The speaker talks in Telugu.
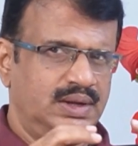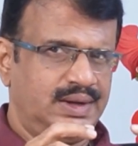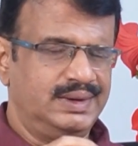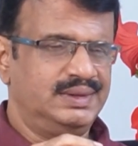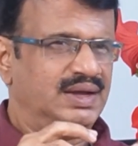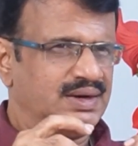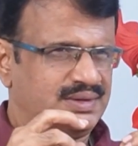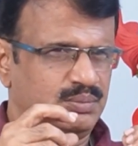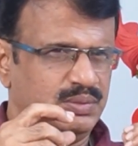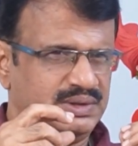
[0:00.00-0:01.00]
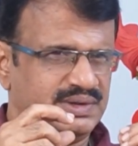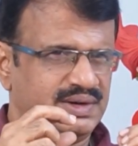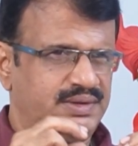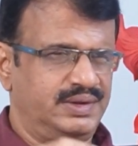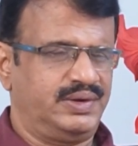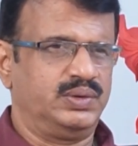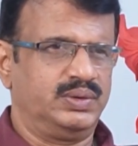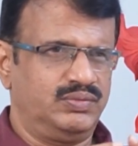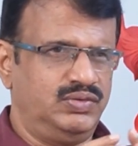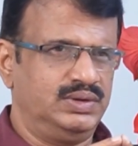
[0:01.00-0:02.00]
కానీ దానికి సంబంధించిన
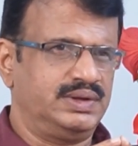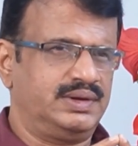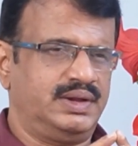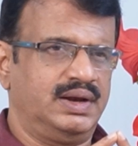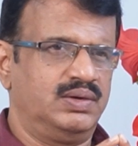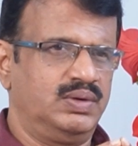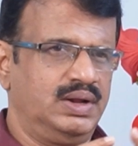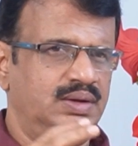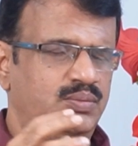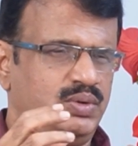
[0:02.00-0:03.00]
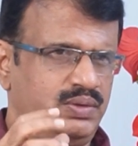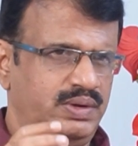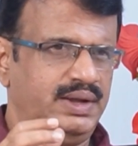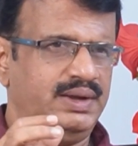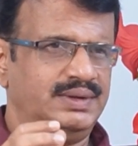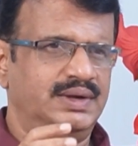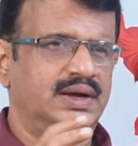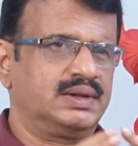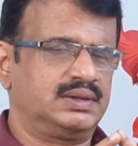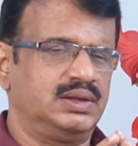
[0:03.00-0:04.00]
సెక్యూరిటీ ఫీచర్స్ ఎలా ఉండాలి మనం ఏ
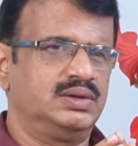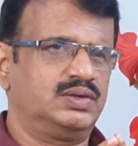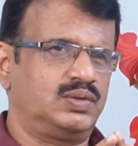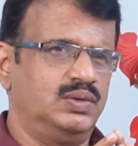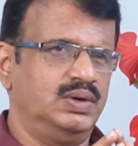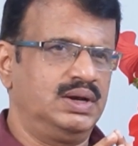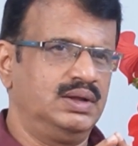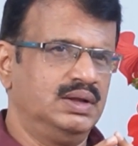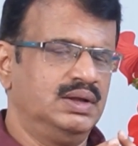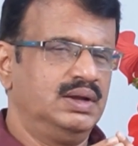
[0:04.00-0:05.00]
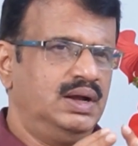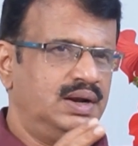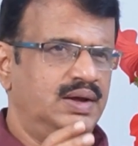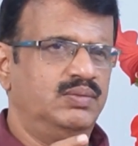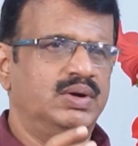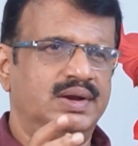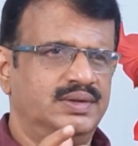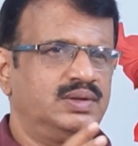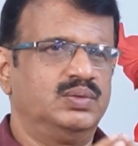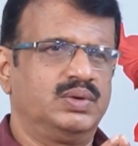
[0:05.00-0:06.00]
జాగ్రత్తలు తీసుకోవాలి అన్న
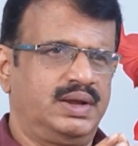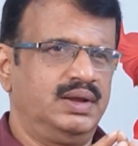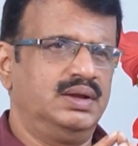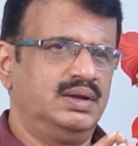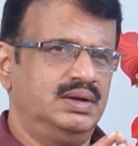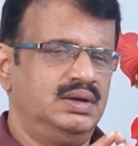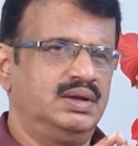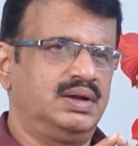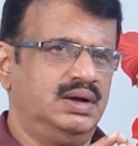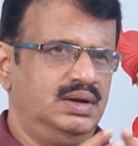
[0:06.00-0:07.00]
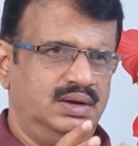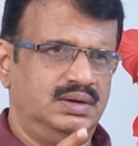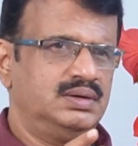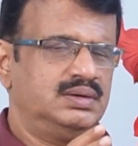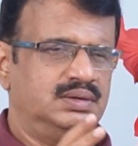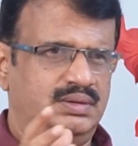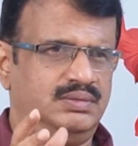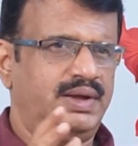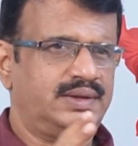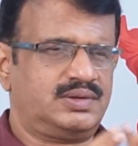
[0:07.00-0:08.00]
అవేర్నెస్ ఎవరికి ఇంకా
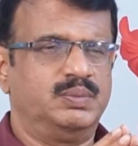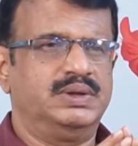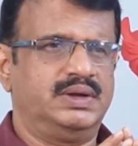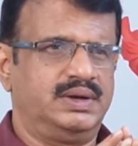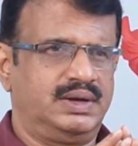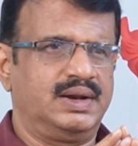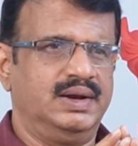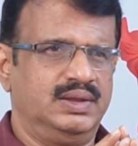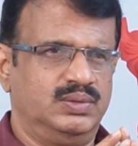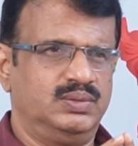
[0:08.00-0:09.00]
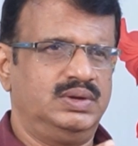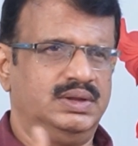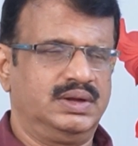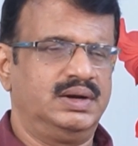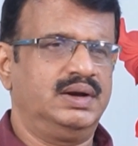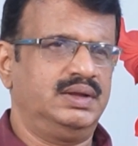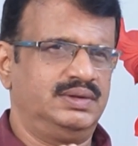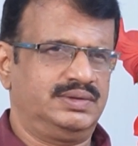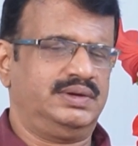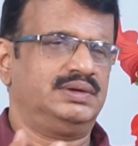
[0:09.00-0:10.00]
వ్యాస్ట్ మెజారిటీకి లేదు ఎందుకంటే
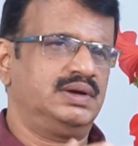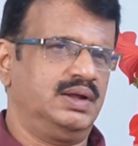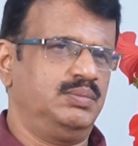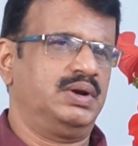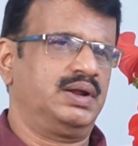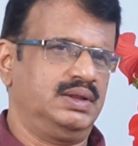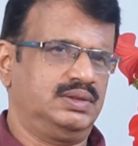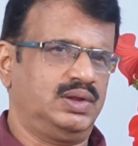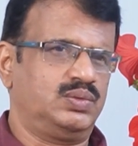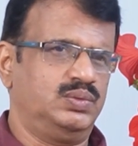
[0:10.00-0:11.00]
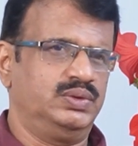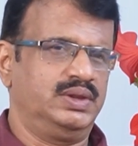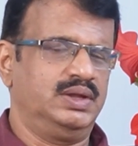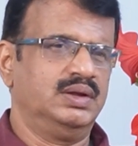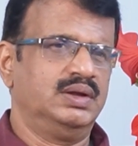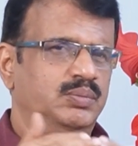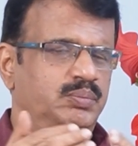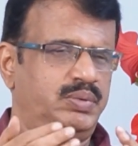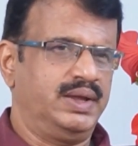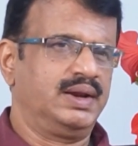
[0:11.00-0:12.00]
ఎడ్యుకేషనే మనకి తక్కువ ఉంది
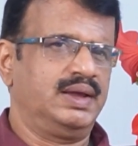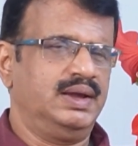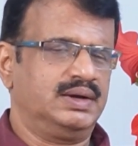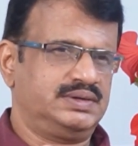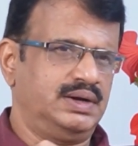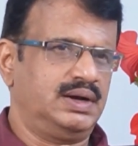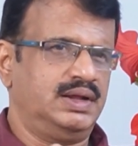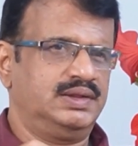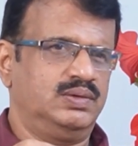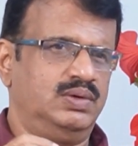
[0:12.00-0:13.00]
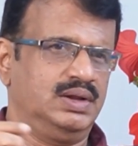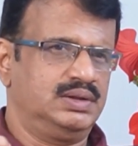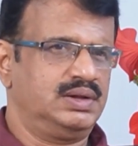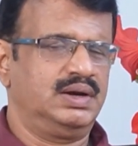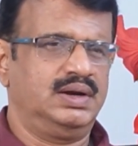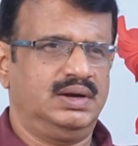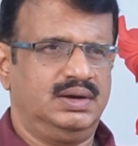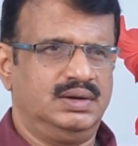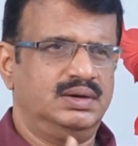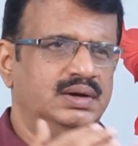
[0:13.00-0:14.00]
పేరుకి అక్షరాలు రాసే వాళ్ళందరినీ
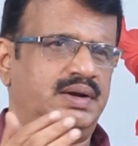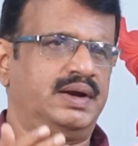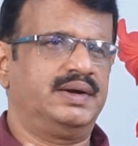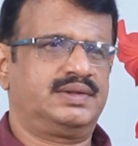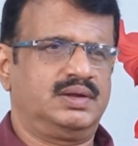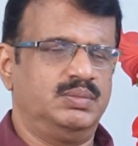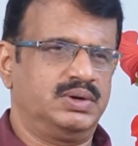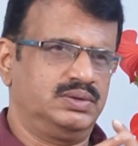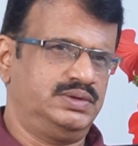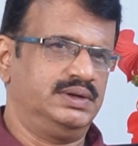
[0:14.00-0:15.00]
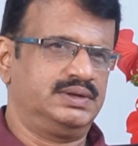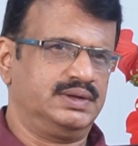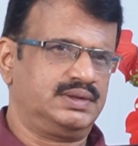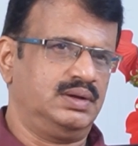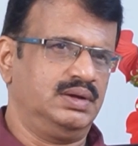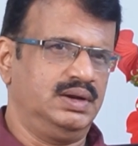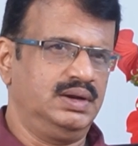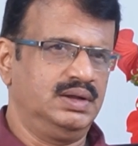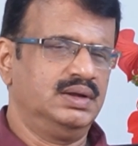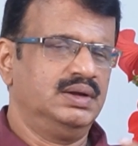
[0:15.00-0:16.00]
లిటరేట్స్గా మనం చేర్చేస్తాం కానీ
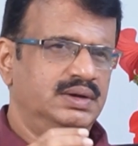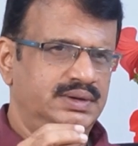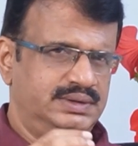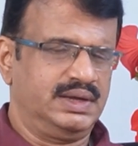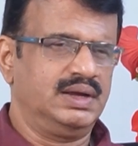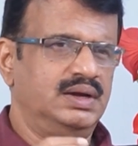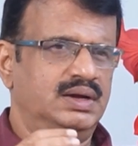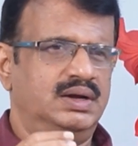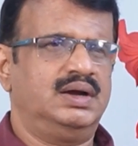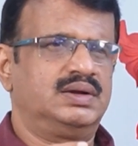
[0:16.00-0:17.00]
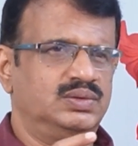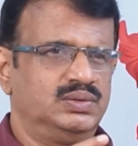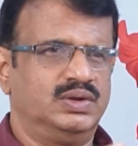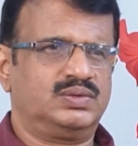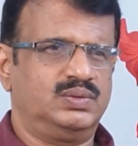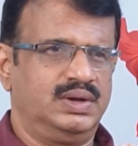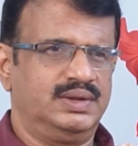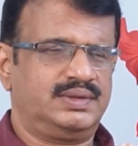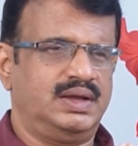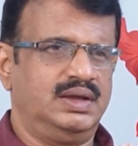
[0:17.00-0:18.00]
నిజంగా అర్థం చేసుకునే
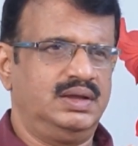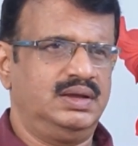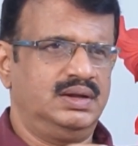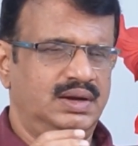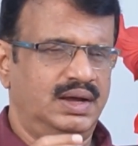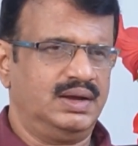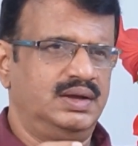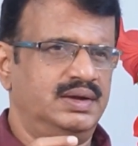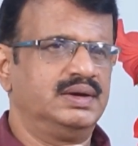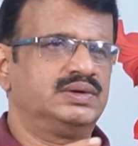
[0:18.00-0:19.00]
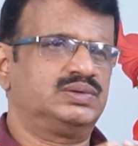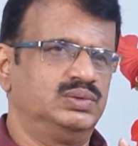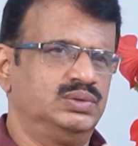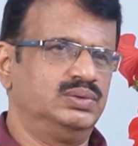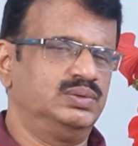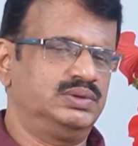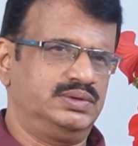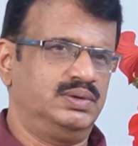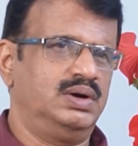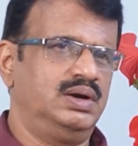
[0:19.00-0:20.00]
స్థాయి లాంగ్ ఇంగ్లీషు
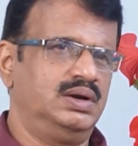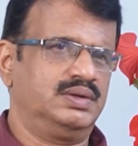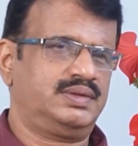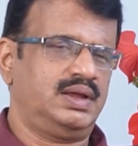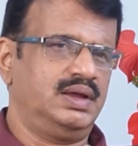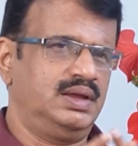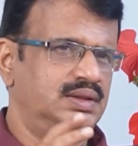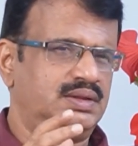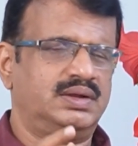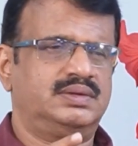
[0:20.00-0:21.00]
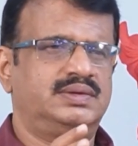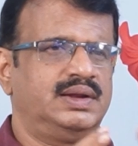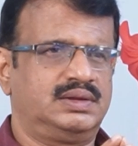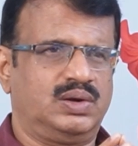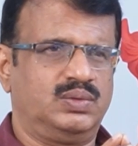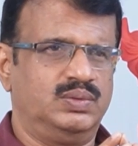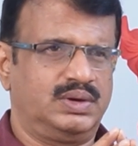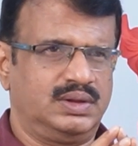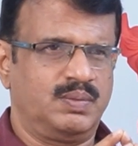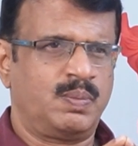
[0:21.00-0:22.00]
వచ్చేవాళ్ళ స్థాయి చాలా తక్కువ
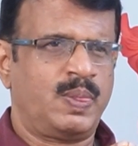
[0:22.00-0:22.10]
ఉంటుంది